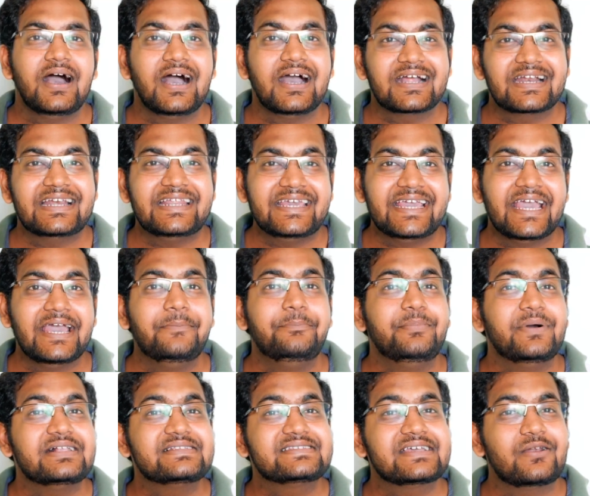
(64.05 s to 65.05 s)
अगली है
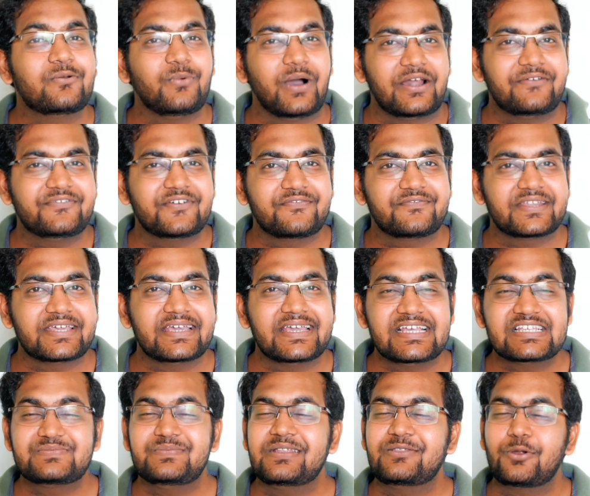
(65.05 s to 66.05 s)
पल्सर 150
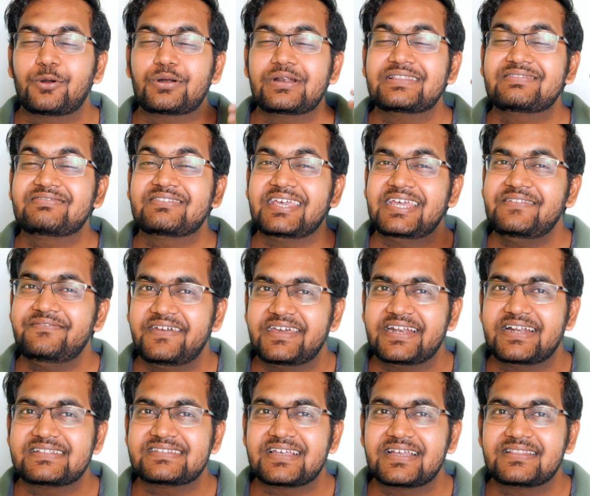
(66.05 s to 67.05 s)
इसमें टोटल तीन
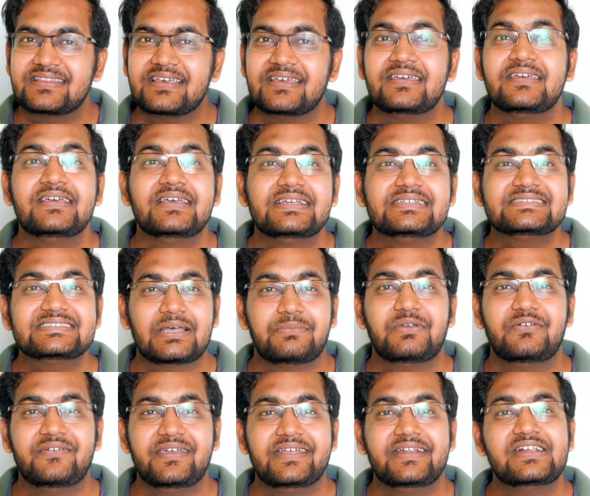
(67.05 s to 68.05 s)
वेरिएंट्स आते हैं
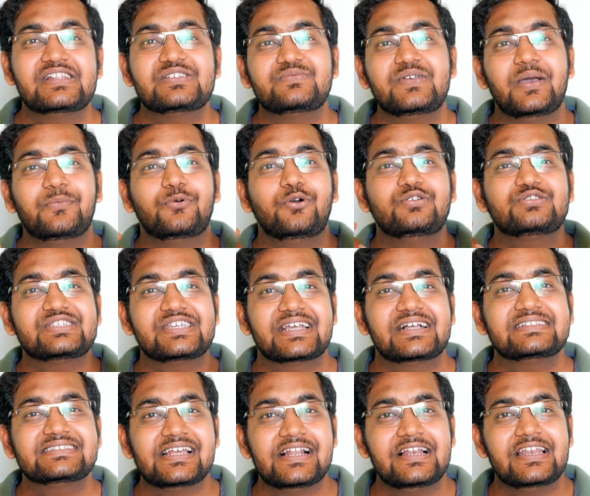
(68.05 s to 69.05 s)
सभी वेरिएंट्स में आपको
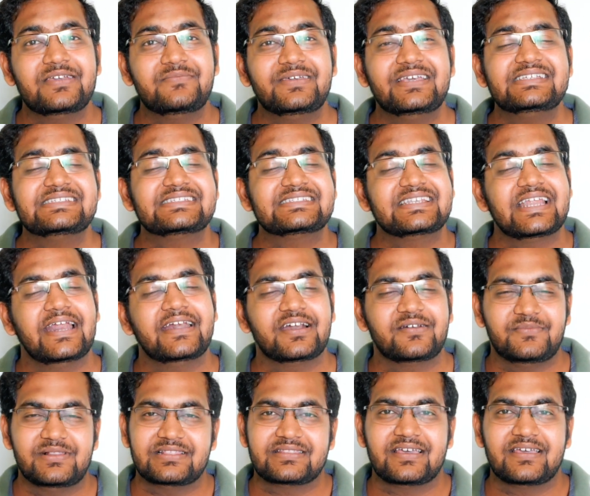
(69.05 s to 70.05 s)
सिंगल चैनल एबीएस
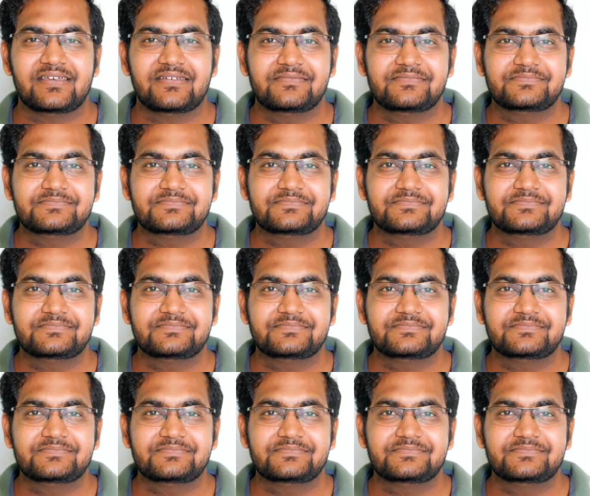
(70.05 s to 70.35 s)
स्टैंडर्ड मिलता है